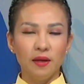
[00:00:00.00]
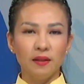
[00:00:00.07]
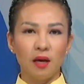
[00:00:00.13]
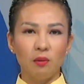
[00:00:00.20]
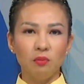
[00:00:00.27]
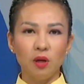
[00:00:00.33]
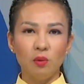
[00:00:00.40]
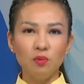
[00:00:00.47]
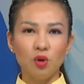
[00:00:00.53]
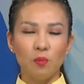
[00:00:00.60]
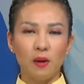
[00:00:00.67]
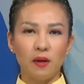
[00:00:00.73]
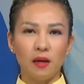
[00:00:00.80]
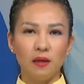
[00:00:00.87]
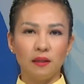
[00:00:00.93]
Tổng thống Joe
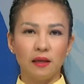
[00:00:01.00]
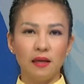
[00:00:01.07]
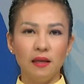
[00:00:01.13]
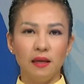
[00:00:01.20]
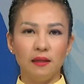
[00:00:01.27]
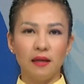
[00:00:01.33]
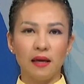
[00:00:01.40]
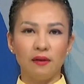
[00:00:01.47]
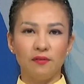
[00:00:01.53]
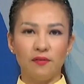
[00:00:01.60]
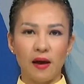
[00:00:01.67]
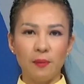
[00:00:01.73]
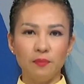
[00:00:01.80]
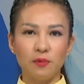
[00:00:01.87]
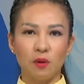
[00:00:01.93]
Biden ký lệnh hành
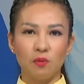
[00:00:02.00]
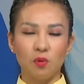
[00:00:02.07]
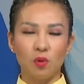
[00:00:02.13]
pháp trong